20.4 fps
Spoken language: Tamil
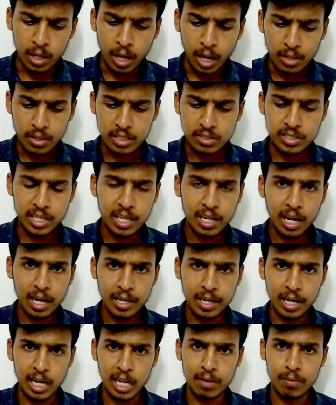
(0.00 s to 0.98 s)
அந்த சீரியல்
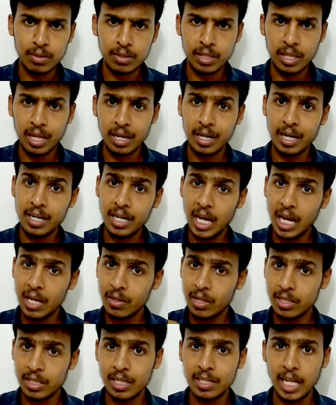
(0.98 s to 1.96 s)
கில்லர் வந்து
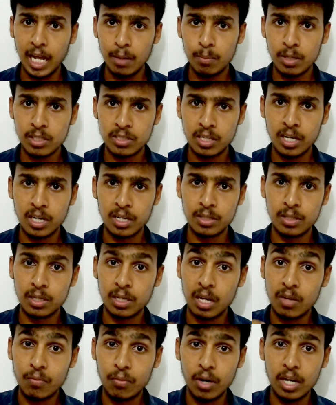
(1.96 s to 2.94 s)
ரெண்டாவதாக தான் டேப்லெட்ஸ்
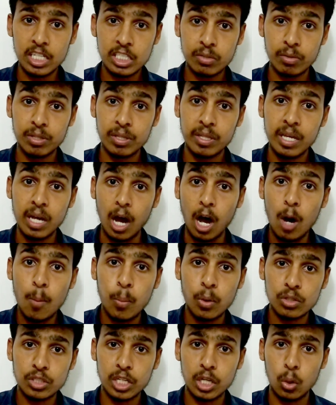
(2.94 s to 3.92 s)
எடுத்துக்கிறான் ஃபர்ஸ்ட் வந்து
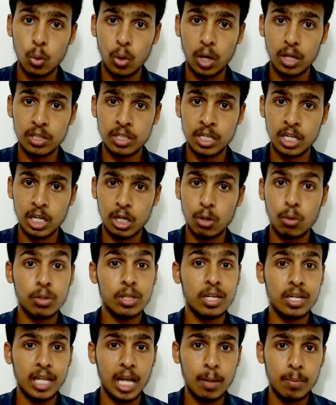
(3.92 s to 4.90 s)
ஆப்போசிட்ல உட்காந்துட்டு
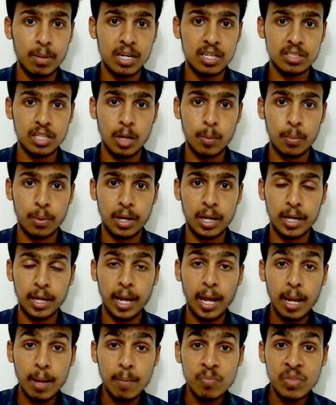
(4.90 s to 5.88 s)
இருக்கிறவங்க அந்த டேப்லெட் சாப்பிட்றாங்க
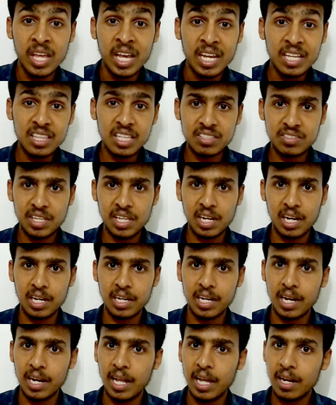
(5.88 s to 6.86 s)
இந்த சீரியல்
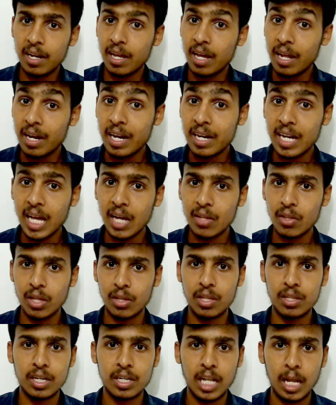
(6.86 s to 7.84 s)
கில்லர் ரெண்டாவதாக
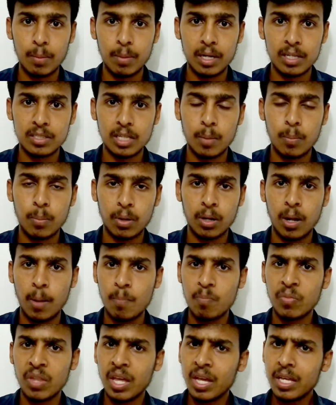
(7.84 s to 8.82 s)
தான் அந்த டேப்லெட் சாப்பிட்றான்
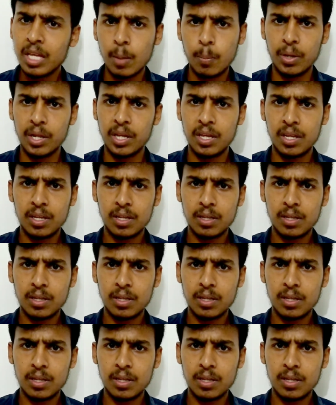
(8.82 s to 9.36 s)
எப்படி